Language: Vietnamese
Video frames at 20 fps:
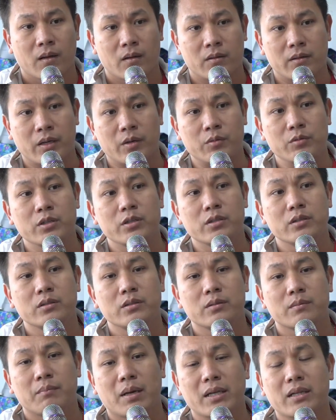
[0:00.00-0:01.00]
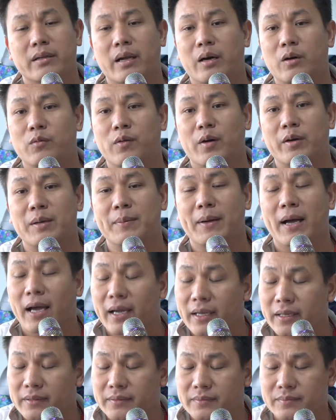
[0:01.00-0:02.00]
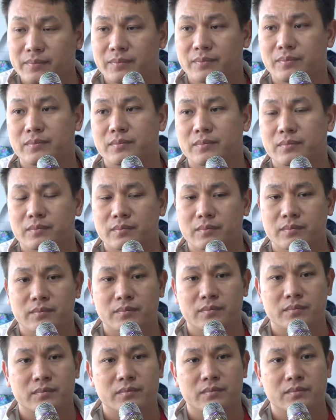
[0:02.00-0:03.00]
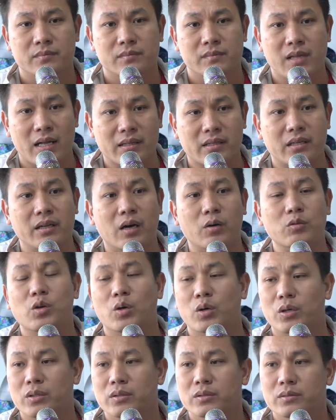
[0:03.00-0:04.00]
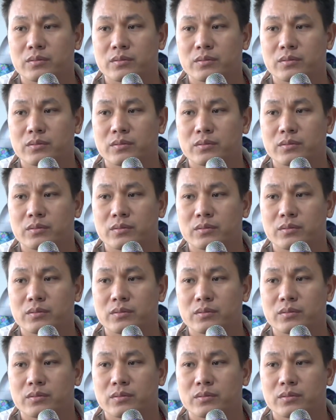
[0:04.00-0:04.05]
Nếu như bắt đầu vào hiệp 2 đã thi đấu rồi